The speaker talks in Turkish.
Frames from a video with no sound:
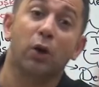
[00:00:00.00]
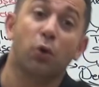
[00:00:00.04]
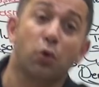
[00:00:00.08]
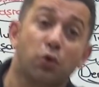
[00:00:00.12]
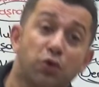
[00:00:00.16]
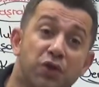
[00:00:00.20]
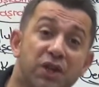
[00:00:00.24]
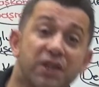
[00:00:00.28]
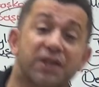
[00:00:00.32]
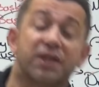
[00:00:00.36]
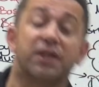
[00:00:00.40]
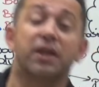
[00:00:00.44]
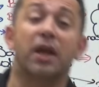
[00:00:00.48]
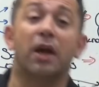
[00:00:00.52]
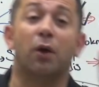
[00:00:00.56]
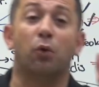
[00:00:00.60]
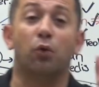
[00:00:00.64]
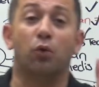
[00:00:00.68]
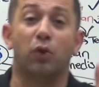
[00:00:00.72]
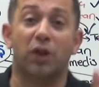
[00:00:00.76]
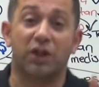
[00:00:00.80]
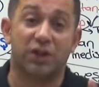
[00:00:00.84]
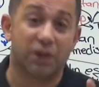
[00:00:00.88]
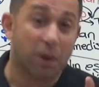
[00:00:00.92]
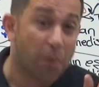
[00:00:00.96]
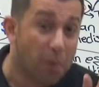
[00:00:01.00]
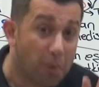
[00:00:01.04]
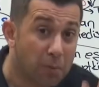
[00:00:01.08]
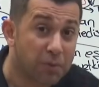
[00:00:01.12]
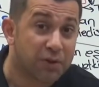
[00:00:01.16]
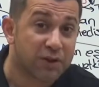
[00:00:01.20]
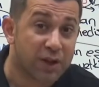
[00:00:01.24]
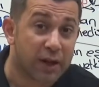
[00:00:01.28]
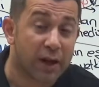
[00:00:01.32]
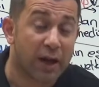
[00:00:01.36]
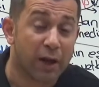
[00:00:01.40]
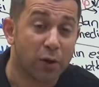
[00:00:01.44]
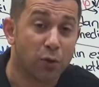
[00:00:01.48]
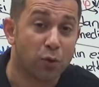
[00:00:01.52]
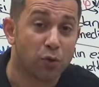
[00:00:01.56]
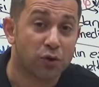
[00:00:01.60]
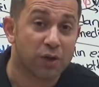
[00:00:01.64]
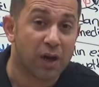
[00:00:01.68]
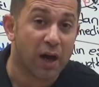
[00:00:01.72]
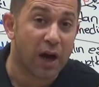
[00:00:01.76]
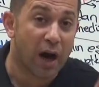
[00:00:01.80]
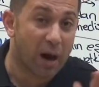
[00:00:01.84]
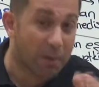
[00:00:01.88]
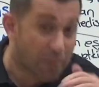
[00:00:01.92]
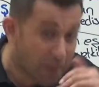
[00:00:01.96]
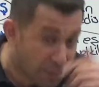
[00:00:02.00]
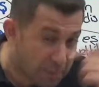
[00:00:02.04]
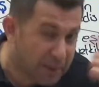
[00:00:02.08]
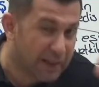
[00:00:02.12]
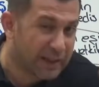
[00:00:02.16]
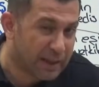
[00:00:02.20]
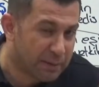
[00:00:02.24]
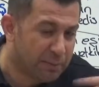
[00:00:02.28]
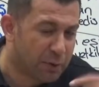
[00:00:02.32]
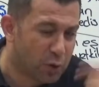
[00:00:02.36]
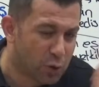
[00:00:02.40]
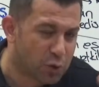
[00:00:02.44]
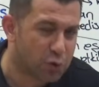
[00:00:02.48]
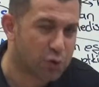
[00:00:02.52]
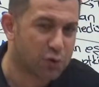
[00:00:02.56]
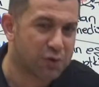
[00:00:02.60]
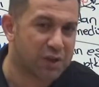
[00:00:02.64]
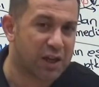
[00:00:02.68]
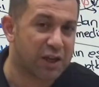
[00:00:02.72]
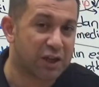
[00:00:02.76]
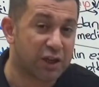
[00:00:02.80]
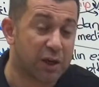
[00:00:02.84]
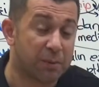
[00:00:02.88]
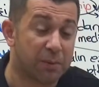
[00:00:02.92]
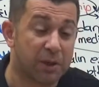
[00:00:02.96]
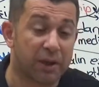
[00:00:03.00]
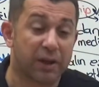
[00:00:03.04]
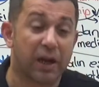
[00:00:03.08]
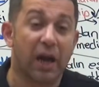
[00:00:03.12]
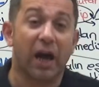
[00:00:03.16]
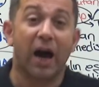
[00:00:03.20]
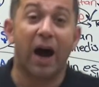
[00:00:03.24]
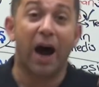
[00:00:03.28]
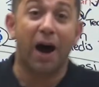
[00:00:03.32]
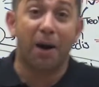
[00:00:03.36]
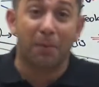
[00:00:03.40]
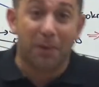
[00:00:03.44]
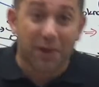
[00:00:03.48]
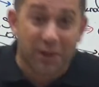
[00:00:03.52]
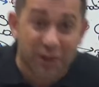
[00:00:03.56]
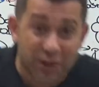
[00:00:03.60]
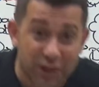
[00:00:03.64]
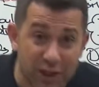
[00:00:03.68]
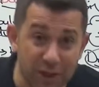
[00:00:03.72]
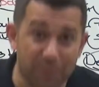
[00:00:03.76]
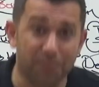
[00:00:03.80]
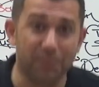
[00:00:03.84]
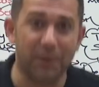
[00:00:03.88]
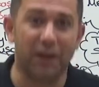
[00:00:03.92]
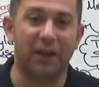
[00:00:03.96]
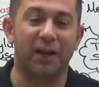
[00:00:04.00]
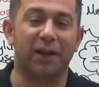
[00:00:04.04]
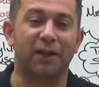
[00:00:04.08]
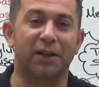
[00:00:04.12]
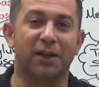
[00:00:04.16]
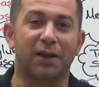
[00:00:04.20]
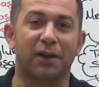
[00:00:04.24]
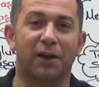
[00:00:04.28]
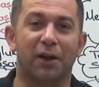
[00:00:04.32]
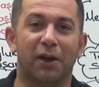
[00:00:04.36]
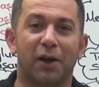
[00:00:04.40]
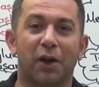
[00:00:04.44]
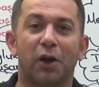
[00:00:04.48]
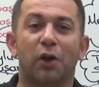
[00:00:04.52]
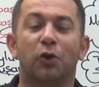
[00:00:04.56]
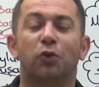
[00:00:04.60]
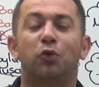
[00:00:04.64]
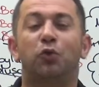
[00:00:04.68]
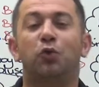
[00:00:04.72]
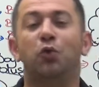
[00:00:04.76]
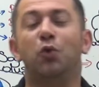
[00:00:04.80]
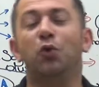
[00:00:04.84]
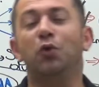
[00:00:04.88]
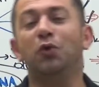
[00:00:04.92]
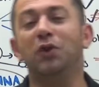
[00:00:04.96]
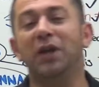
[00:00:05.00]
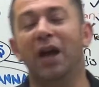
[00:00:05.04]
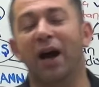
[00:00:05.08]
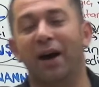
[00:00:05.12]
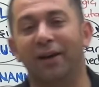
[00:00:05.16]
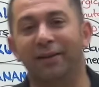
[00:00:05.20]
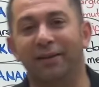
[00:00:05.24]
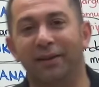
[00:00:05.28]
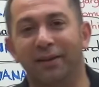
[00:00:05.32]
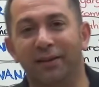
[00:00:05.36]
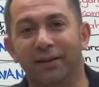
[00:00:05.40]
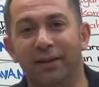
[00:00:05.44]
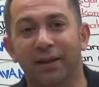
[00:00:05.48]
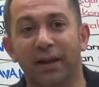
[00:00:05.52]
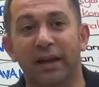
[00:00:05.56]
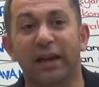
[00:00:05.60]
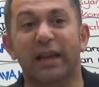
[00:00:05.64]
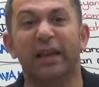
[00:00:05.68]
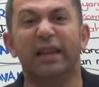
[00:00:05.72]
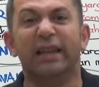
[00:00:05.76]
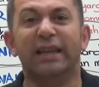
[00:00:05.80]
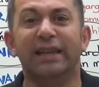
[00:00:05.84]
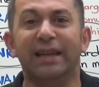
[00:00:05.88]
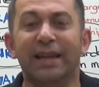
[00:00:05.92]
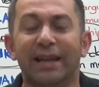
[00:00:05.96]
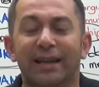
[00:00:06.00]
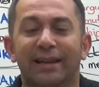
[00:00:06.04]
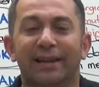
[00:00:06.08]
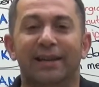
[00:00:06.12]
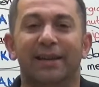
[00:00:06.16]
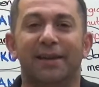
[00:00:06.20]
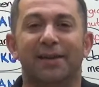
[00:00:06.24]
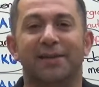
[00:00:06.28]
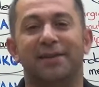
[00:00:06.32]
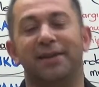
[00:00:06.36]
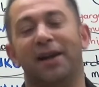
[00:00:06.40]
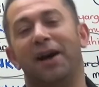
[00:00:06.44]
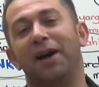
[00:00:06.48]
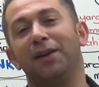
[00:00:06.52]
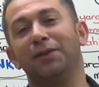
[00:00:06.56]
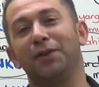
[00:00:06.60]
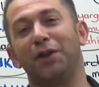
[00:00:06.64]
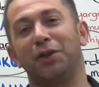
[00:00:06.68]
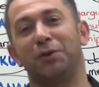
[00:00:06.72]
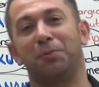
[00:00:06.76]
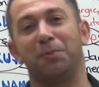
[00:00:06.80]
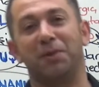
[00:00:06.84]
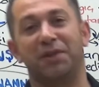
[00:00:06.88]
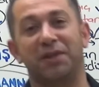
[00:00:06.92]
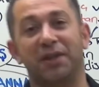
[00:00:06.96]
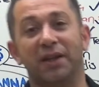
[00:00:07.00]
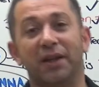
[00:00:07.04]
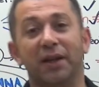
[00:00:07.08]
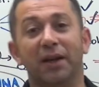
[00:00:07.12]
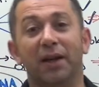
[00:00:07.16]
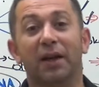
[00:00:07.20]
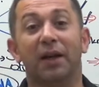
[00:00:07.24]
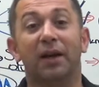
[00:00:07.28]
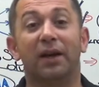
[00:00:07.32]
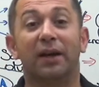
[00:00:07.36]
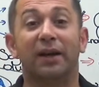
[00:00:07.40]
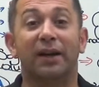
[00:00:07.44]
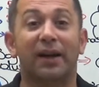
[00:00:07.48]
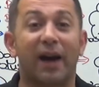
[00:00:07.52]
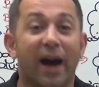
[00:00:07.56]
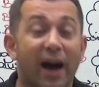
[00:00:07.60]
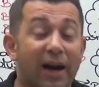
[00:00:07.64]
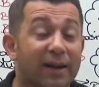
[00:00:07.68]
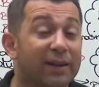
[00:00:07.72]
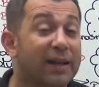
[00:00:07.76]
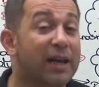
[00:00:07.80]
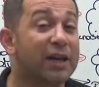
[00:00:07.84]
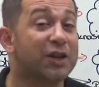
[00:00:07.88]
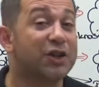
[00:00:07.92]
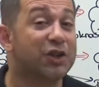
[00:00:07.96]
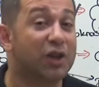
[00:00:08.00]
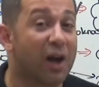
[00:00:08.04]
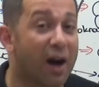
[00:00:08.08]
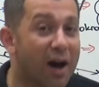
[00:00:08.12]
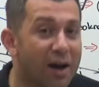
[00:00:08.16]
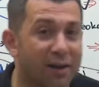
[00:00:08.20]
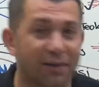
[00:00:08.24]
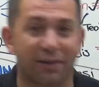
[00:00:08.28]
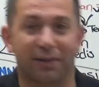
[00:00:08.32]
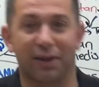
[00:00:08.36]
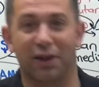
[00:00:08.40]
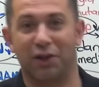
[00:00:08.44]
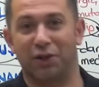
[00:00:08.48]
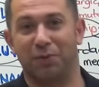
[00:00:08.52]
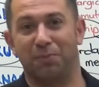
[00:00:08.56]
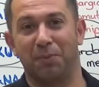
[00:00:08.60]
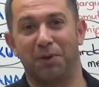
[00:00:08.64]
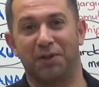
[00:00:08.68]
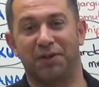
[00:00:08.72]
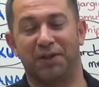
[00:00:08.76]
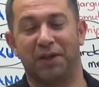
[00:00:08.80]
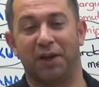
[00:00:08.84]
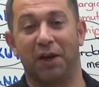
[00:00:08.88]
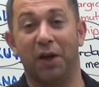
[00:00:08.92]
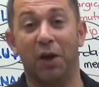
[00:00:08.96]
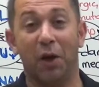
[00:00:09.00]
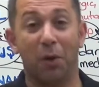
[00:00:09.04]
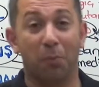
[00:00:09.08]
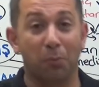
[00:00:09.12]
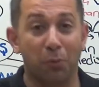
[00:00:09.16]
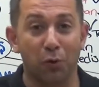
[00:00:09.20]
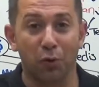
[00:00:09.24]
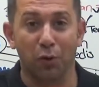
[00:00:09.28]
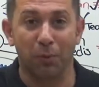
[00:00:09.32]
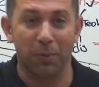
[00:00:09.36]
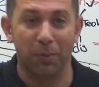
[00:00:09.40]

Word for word: öncesine ulaşamamışlar henüz ama bilgi biliyorsunuz değişebilir. Ama şimdilik dünyanın ilk yazılı anlaşması Kadeş Antlaşması. Bunu